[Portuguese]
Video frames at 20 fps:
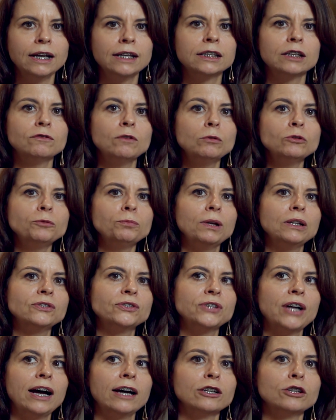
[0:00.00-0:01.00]
Então vamos
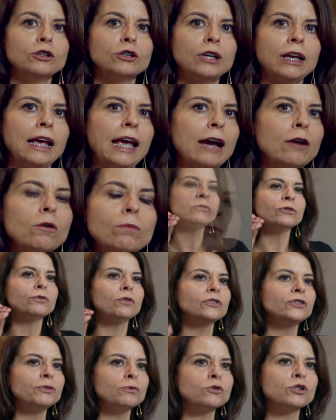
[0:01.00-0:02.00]
pensar que é como se
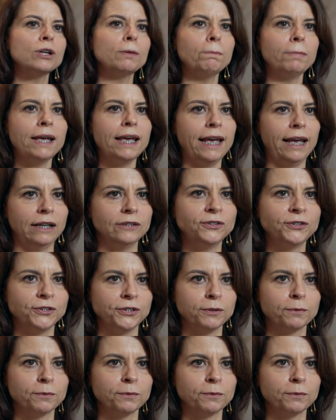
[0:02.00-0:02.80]
fosse um GPS.